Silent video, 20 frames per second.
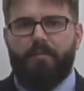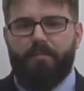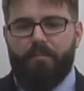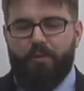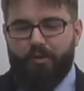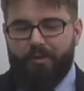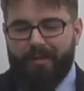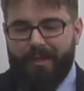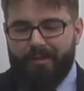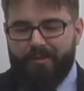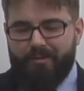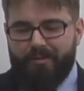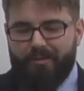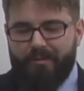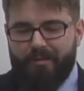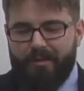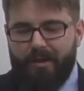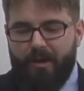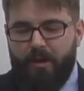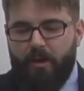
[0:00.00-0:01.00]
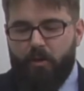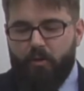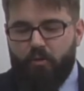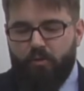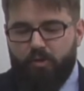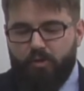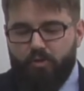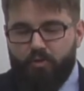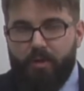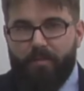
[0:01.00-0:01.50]
Por lo tanto,
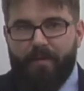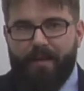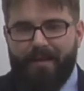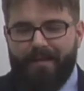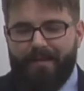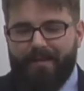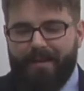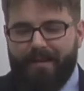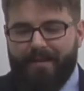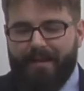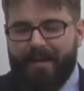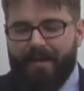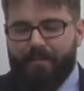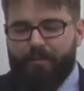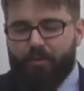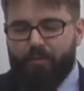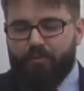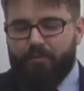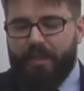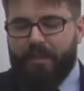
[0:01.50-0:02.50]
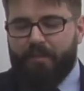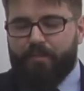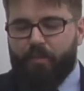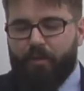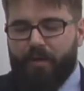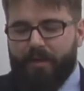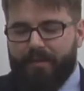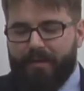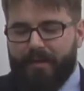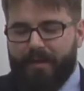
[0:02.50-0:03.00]
los nueve tienen la voluntad
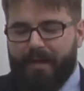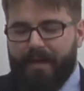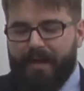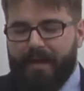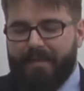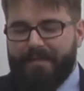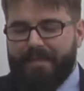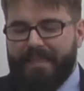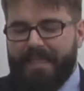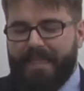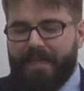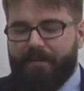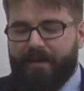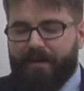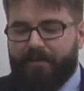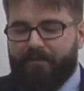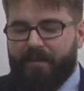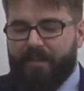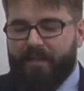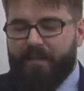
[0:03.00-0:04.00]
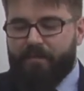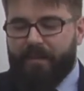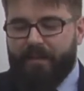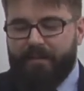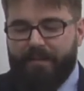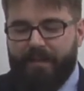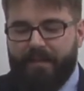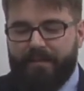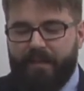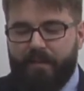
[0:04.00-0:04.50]
política de llevar
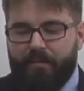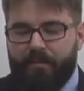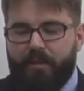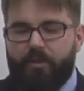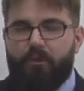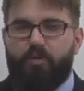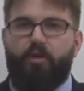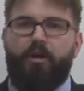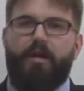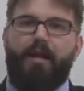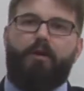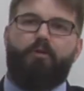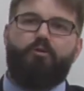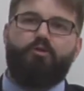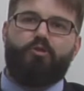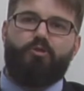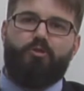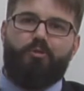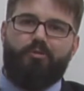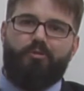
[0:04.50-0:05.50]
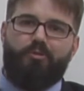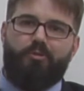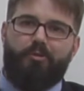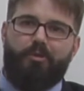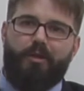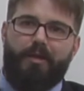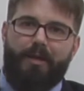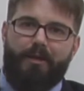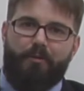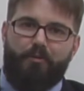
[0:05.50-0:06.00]
felizmente a término la
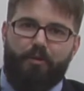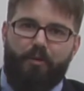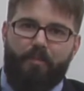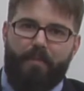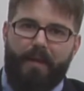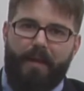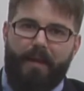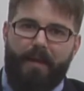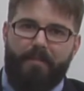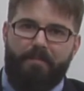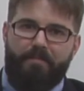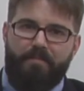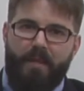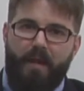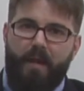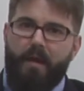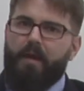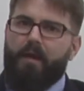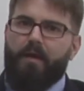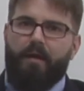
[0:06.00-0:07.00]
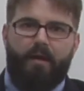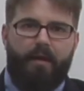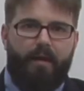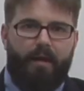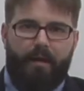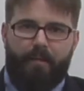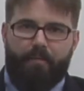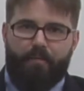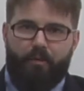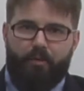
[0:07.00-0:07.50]
construcción europea.
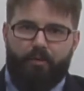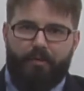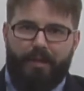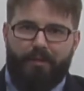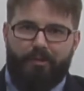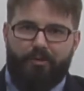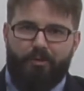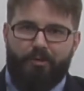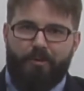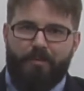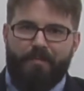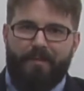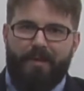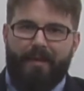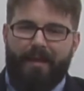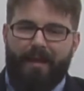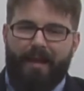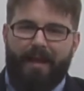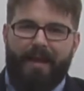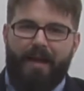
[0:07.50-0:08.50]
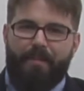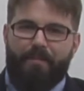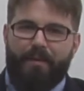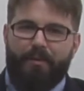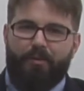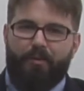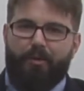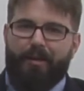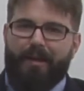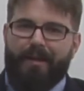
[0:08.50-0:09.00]
Por lo tanto, el
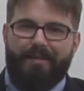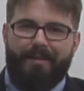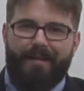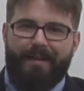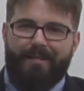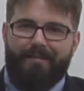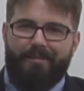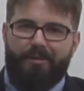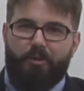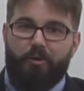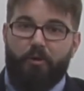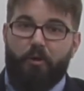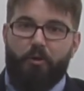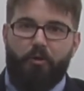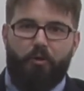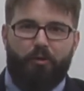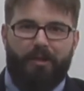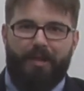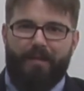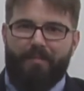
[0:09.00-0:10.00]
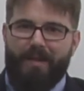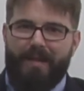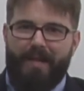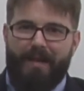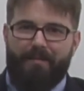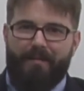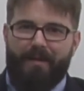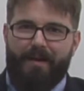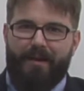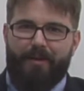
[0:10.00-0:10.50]
capítulo de la integración no
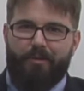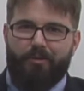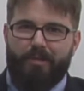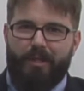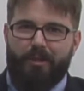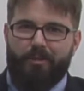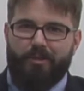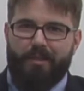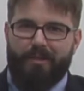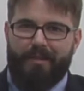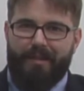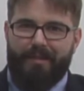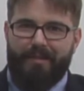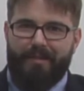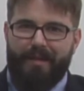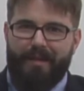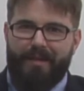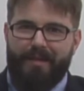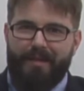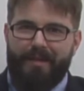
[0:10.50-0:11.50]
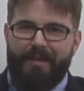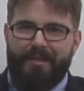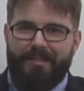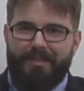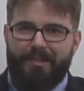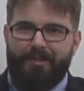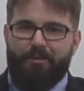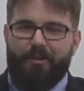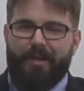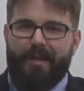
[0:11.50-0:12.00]
terminaba en los años 70,
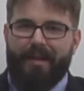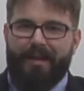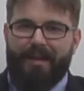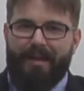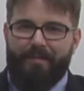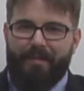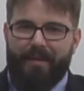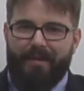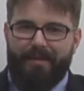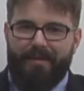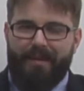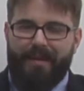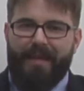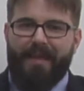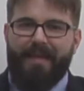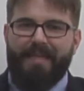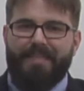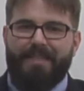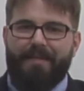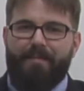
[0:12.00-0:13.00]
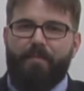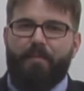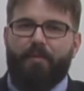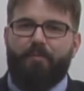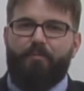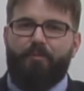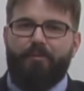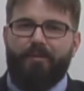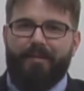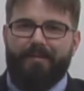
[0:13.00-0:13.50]
sino que realmente estaba
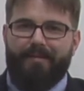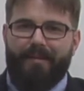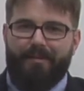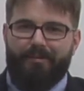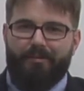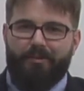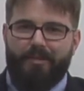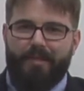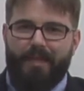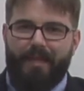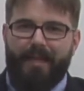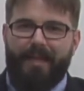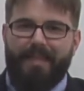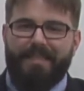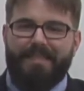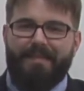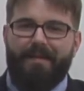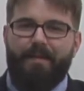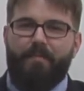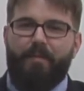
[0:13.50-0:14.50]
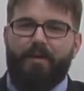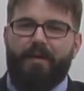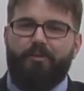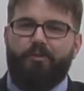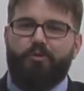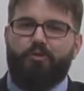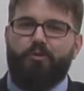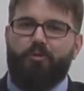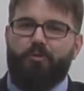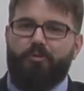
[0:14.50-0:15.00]
profundizándose y se estaban
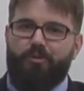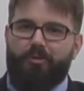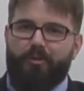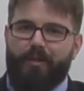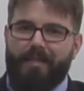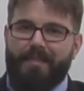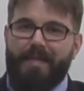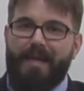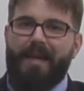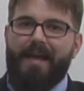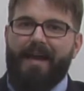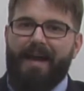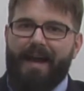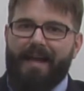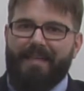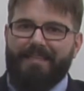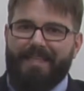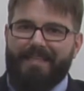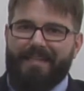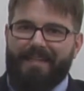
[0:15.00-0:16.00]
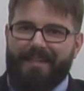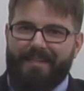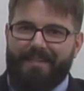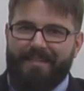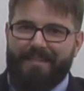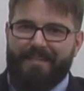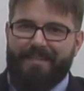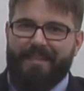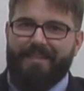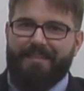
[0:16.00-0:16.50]
poniendo soluciones a esas
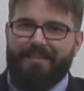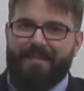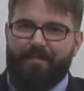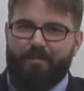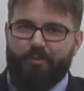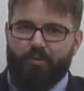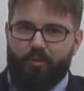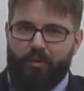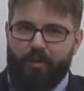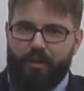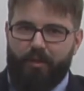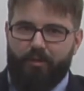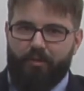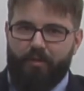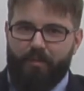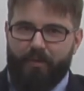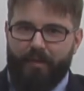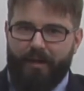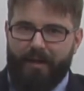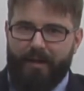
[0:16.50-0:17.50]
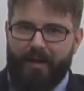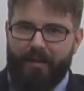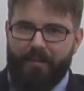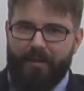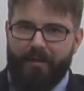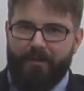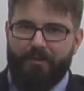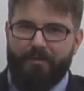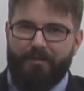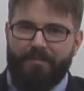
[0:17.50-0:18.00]
crisis que estaban surgiendo por el
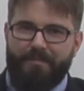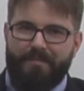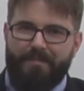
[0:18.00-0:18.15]
camino.